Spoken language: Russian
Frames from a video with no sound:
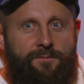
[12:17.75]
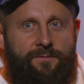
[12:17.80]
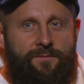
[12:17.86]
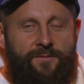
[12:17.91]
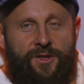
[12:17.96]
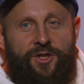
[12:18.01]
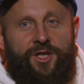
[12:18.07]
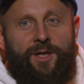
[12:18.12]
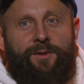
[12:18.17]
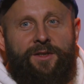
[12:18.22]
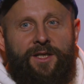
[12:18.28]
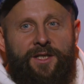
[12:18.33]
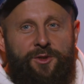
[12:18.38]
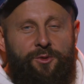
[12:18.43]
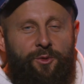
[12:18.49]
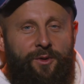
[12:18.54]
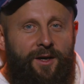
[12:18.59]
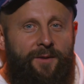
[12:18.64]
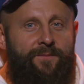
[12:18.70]
зачем эта
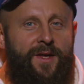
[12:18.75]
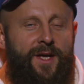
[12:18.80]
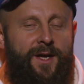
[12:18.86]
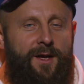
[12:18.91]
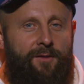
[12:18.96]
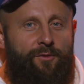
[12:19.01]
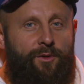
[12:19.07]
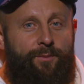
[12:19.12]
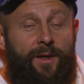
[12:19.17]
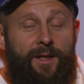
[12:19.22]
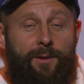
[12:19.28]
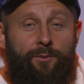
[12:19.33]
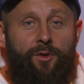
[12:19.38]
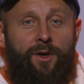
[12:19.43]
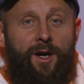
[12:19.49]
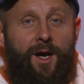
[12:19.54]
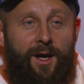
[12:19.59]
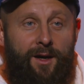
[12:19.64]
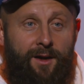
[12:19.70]
история. Вот
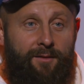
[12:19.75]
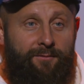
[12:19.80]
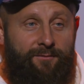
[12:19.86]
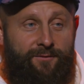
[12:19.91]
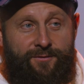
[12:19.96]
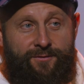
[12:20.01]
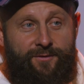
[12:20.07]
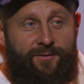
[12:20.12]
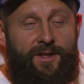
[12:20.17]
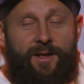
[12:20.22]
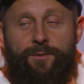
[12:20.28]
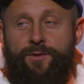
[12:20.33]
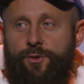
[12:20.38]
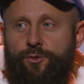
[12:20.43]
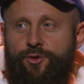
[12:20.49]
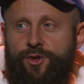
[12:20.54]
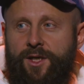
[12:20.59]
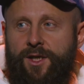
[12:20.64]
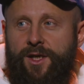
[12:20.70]
поэтому э, в этом
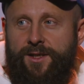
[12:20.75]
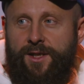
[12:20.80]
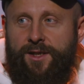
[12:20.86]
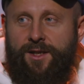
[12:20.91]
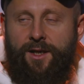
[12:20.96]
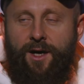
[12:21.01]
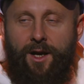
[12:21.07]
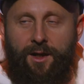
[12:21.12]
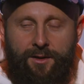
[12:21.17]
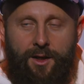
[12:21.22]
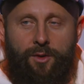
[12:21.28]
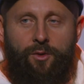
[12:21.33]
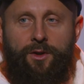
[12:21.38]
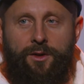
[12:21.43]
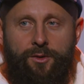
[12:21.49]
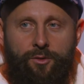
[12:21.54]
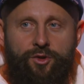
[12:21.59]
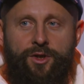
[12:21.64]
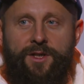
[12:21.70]
случае касательно
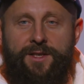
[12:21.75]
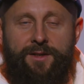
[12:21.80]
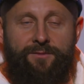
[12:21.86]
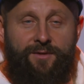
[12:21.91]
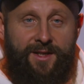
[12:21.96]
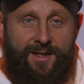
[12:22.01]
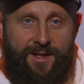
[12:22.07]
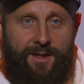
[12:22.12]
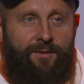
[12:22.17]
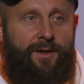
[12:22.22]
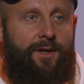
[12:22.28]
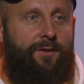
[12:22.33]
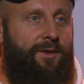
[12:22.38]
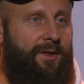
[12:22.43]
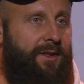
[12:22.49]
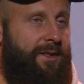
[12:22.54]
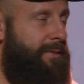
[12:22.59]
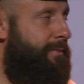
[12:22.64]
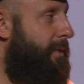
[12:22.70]
алкоголя лучше, если вы
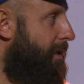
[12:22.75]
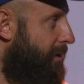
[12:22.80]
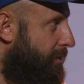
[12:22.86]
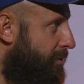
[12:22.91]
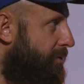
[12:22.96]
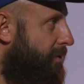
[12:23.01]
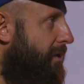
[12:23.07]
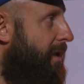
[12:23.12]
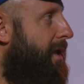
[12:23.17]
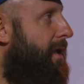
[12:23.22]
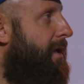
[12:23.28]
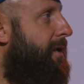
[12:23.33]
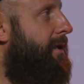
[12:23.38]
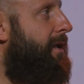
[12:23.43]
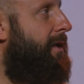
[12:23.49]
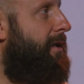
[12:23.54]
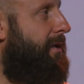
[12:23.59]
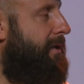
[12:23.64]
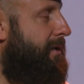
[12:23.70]
разговариваете с молодежью,
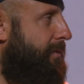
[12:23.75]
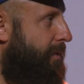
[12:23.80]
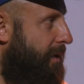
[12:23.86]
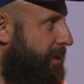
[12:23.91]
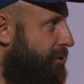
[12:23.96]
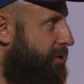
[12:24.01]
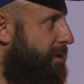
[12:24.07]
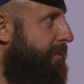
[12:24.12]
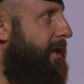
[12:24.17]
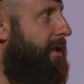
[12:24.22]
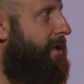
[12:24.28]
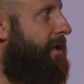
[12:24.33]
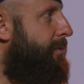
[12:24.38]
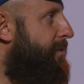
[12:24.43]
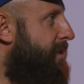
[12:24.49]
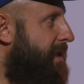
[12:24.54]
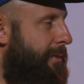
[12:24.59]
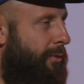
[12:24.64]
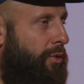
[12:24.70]
э, с молодежными
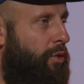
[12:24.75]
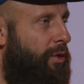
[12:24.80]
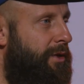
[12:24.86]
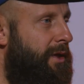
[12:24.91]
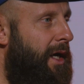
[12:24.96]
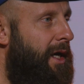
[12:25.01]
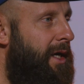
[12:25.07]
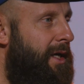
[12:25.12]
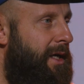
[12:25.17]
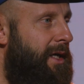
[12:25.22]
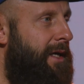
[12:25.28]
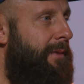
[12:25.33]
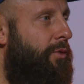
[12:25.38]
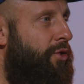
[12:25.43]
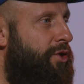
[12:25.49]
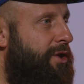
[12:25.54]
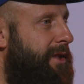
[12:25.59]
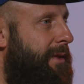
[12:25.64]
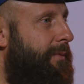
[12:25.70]
лидерами, с кем угодно, и
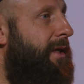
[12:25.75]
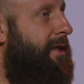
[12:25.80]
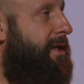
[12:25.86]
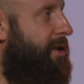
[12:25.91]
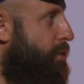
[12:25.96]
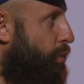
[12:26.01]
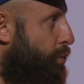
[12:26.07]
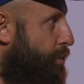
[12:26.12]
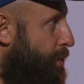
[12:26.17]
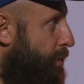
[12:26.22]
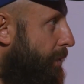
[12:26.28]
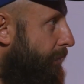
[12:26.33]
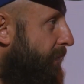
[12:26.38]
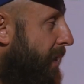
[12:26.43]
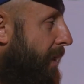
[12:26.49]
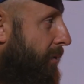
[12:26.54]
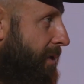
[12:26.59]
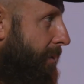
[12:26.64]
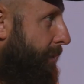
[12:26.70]
можете иметь дискуссию.
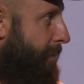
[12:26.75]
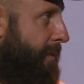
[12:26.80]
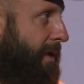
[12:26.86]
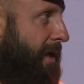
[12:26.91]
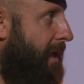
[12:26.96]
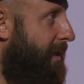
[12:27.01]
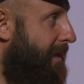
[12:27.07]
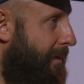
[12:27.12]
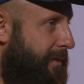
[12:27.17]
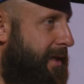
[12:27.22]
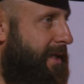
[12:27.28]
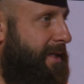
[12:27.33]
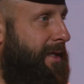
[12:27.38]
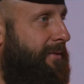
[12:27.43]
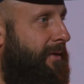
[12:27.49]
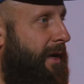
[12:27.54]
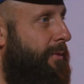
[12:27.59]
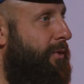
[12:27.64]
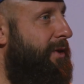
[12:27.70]
Вот, например, когда мы
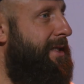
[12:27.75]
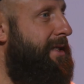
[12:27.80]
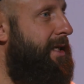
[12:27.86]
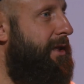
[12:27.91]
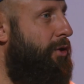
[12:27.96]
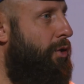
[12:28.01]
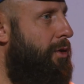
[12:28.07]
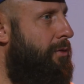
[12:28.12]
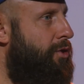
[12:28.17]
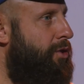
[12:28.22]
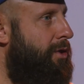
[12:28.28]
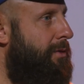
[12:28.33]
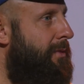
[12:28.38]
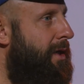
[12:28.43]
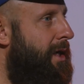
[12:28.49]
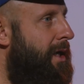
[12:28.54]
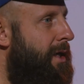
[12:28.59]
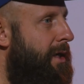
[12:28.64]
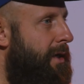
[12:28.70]
разговариваем, у нас нет такого, что
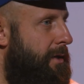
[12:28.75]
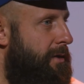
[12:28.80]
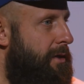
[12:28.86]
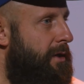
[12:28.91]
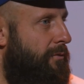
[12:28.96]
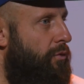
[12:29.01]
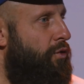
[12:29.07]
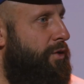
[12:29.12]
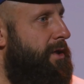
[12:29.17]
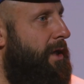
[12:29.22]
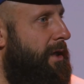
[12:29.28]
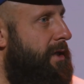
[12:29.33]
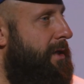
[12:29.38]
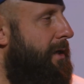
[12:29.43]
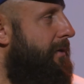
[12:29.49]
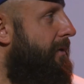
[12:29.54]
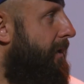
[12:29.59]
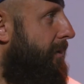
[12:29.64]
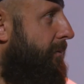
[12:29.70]
мы нервозно
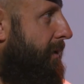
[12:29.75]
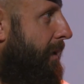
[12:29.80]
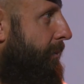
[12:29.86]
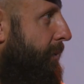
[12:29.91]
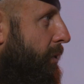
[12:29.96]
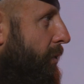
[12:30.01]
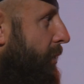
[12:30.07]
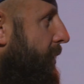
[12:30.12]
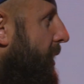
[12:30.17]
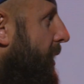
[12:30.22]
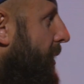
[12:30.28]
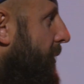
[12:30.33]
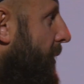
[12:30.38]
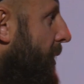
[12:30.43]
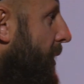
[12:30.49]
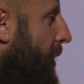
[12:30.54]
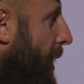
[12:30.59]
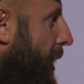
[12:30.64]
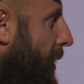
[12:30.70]
разговариваем. Там подходит и говорит,
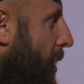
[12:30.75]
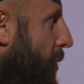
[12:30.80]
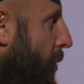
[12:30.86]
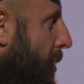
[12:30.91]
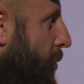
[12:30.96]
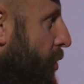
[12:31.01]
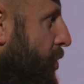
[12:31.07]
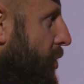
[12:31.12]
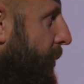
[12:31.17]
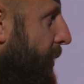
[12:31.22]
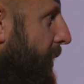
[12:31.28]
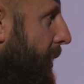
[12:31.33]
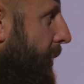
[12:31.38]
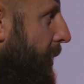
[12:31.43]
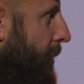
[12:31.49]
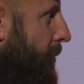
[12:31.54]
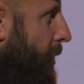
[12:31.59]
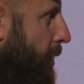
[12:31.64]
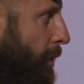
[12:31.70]
алкоголь можно
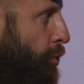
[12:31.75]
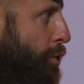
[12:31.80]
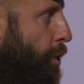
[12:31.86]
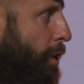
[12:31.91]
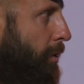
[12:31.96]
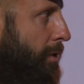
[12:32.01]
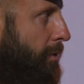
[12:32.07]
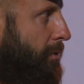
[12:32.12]
употреблять? И мы такие, нет.